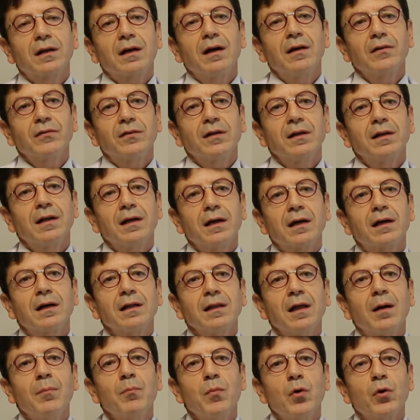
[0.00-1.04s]
kanserine
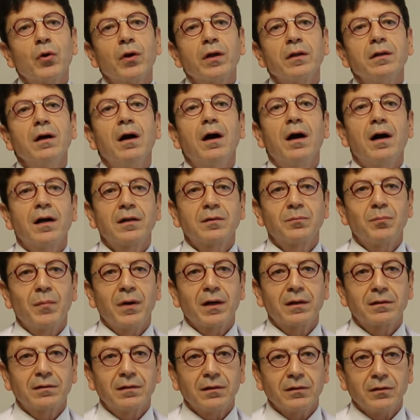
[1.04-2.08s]
yakalanma oranı
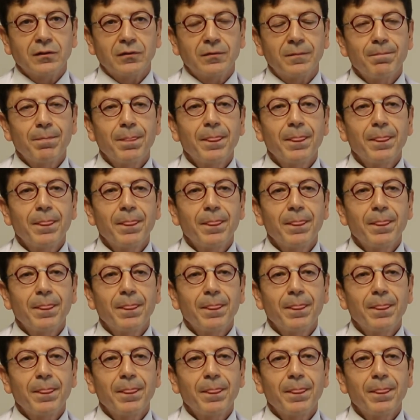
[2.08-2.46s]
artmaktadır.